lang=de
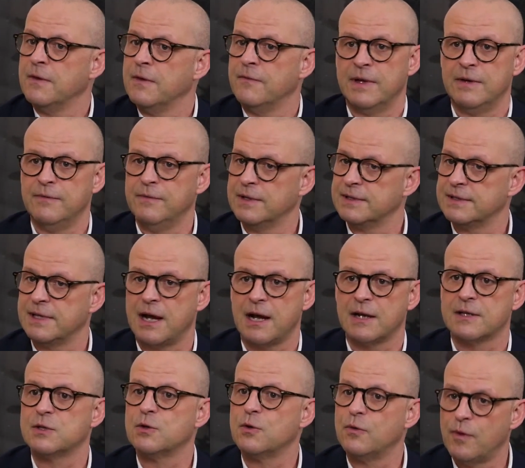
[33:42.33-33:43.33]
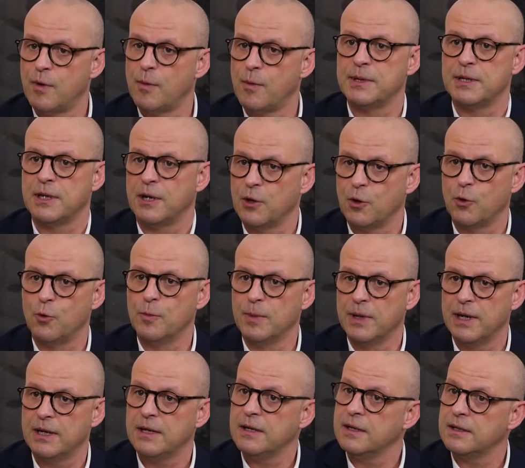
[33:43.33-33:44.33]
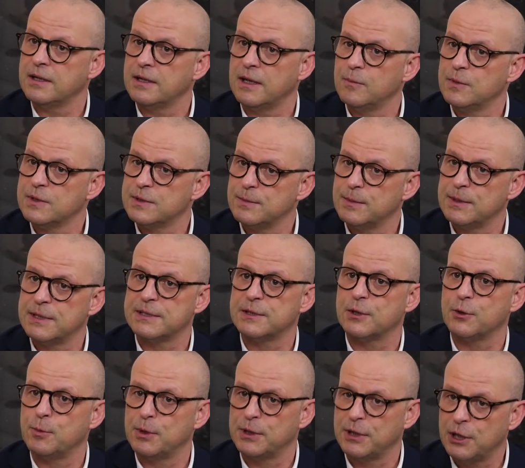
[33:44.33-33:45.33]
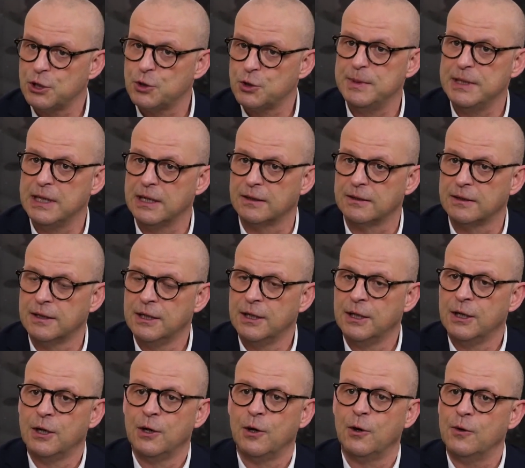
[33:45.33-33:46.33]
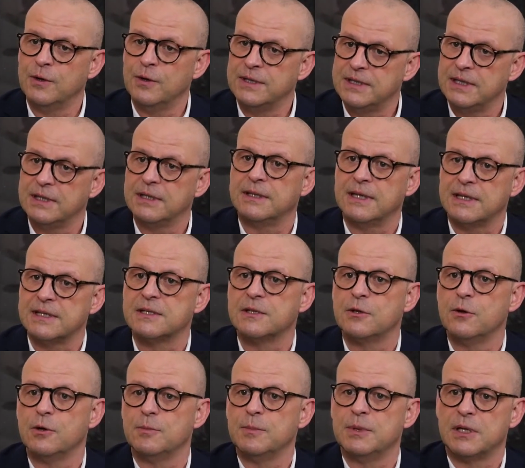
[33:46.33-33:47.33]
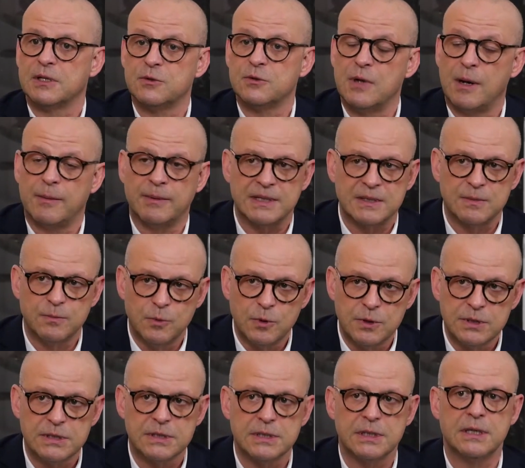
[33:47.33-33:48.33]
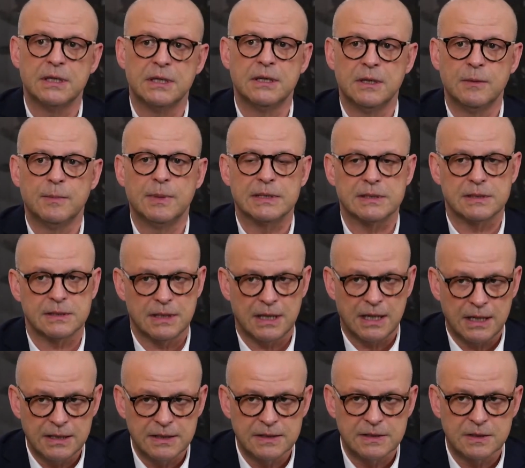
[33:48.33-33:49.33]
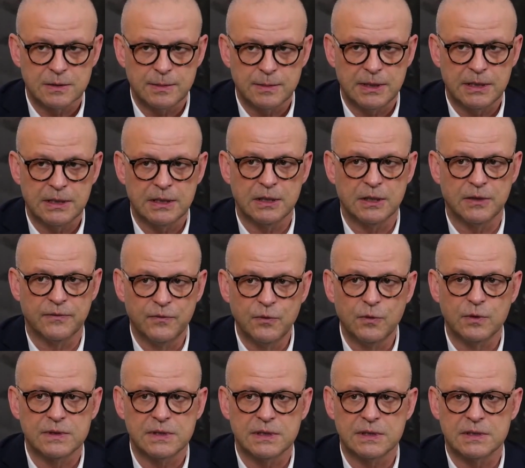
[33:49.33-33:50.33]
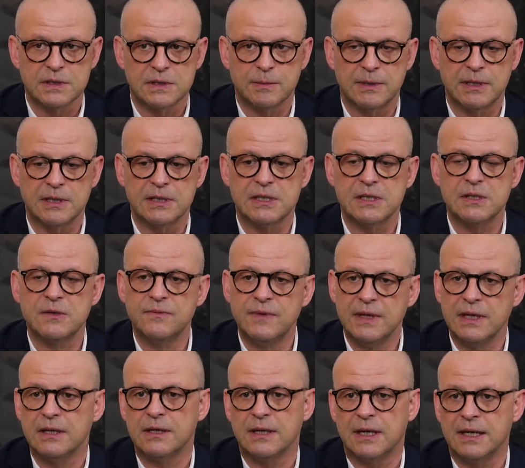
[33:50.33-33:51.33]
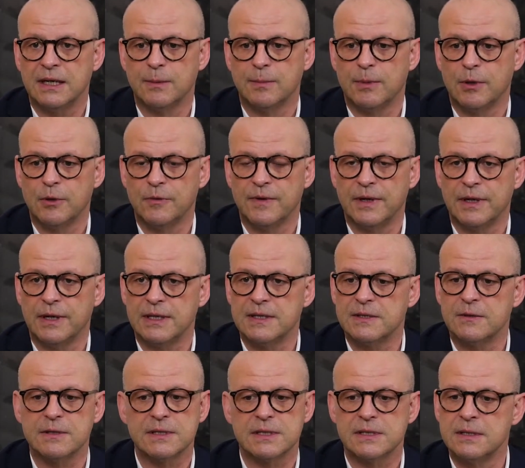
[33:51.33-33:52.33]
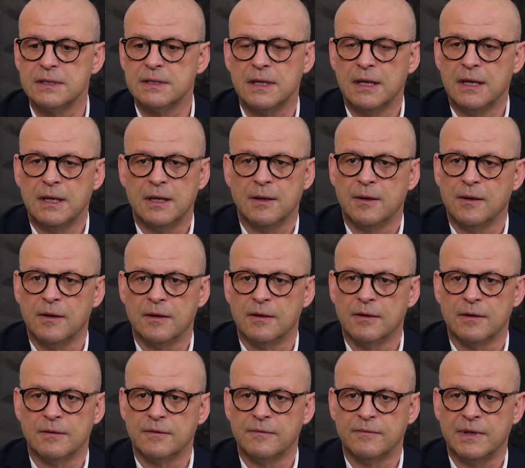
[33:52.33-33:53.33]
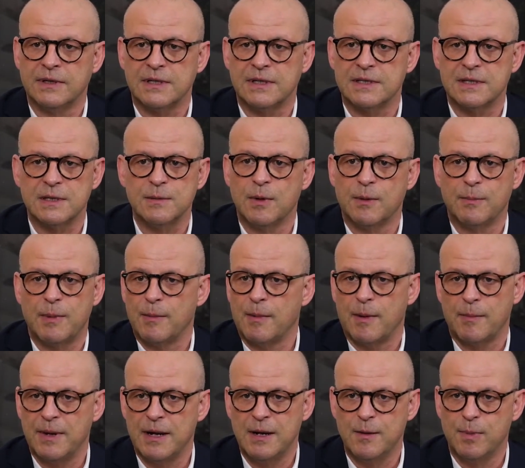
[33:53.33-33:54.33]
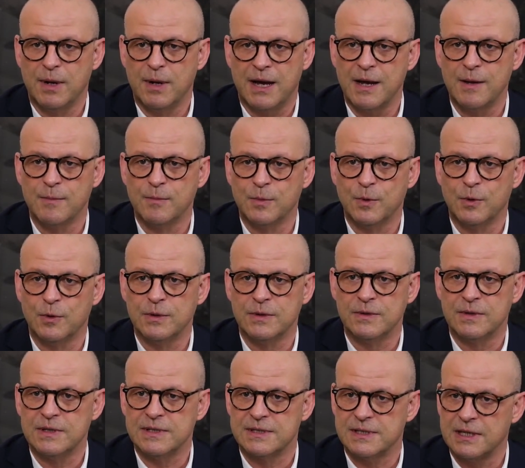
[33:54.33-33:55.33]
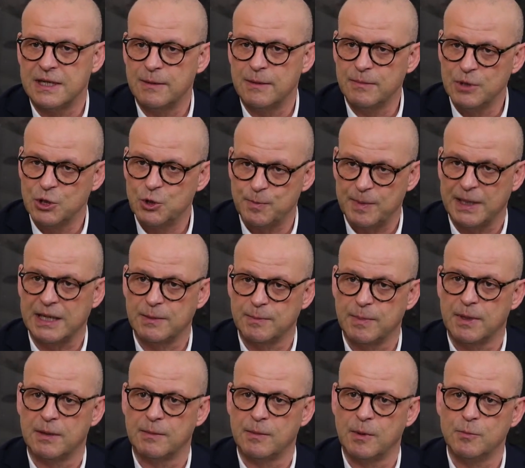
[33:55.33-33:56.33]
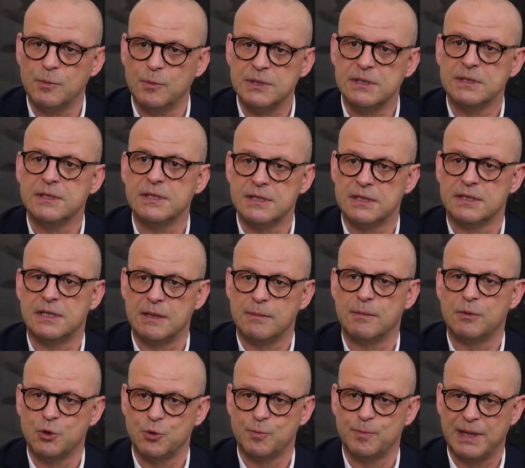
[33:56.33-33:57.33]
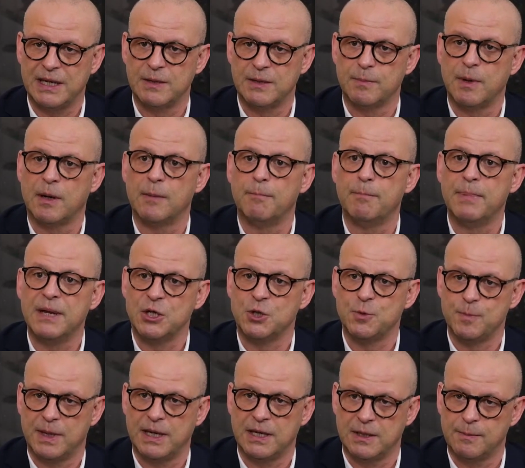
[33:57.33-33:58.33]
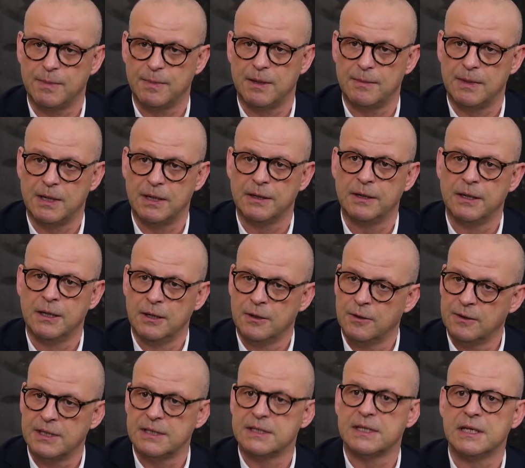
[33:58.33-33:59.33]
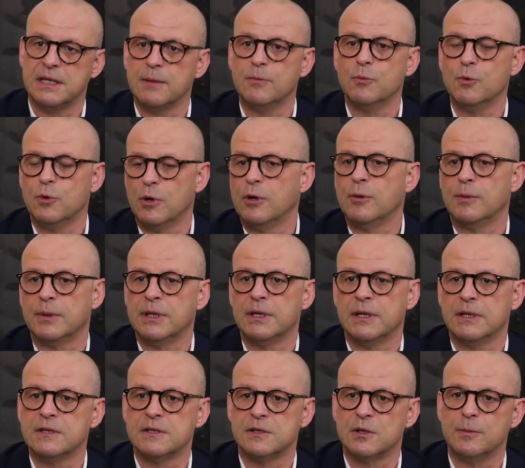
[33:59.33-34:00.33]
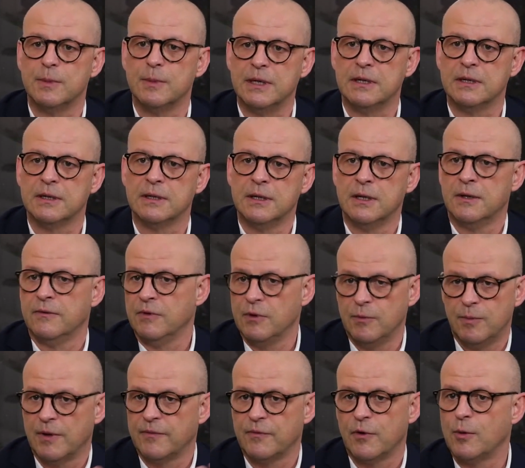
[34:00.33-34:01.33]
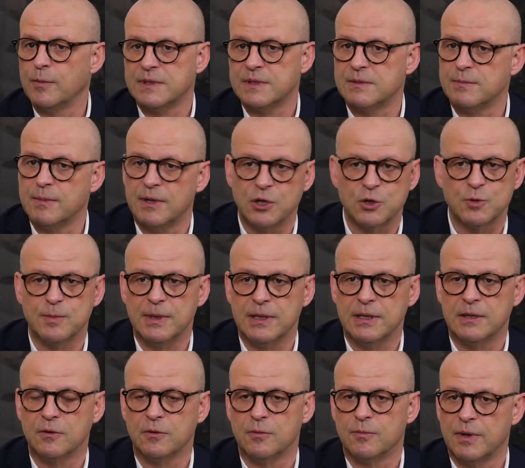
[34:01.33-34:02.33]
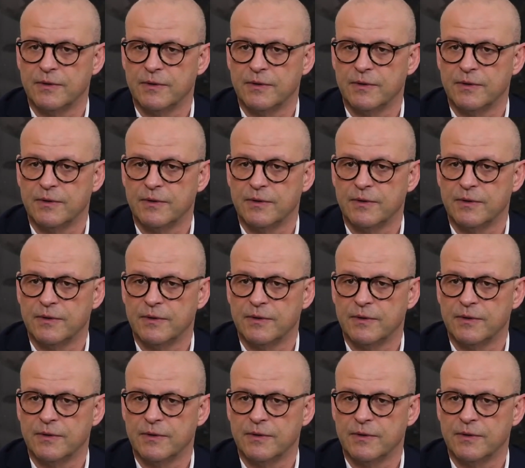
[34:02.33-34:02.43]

wenn wir sagen, so wollen wir miteinander umgehen, dann müssen wir das auch immer dran spiegeln. Mhm. Und äh, das gehört mir dazu. Aber das muss in die Personalinstrumente, in die Führungsinstrumente zwingend eingebaut werden. Ansonsten äh, wird das immer beim Appell bleiben und ist dann eben nicht sprechbar. Man müssen mhm. diese Themen sprechbar, besprechbar machen. Und das geht eben nur über die Instrumente mhm. wie Performance Management und